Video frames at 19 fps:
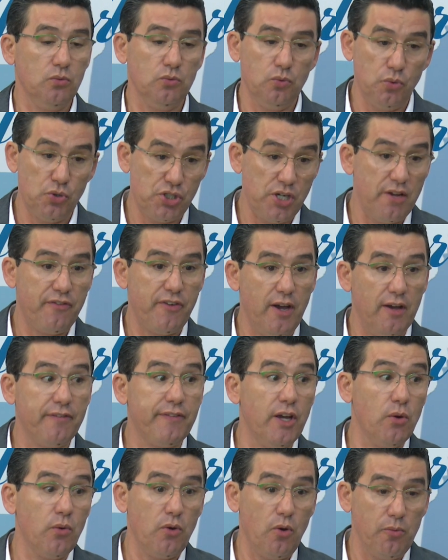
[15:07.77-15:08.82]
O chefe
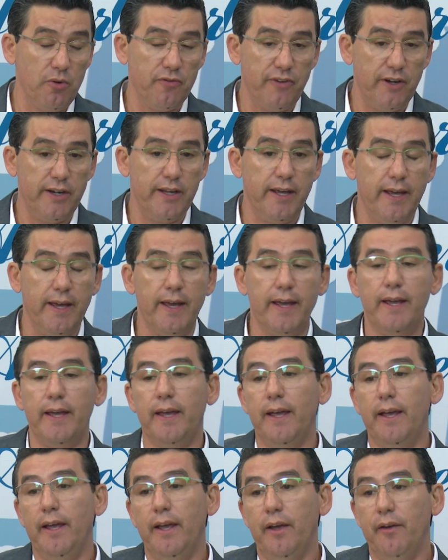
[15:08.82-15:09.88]
Rafael, como eu falei, é,
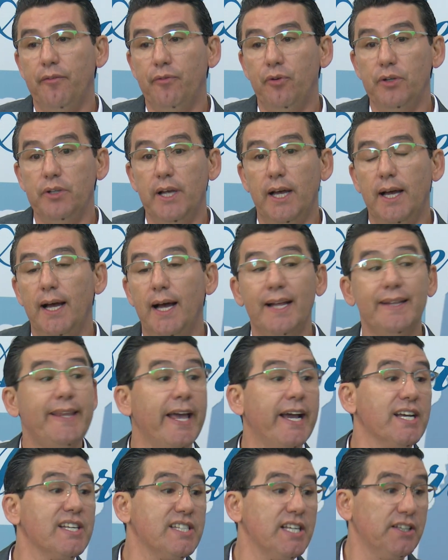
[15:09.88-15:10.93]
foi da
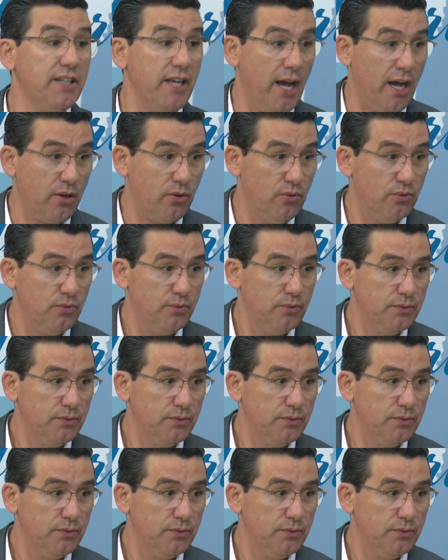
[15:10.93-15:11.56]
Adega Santiago.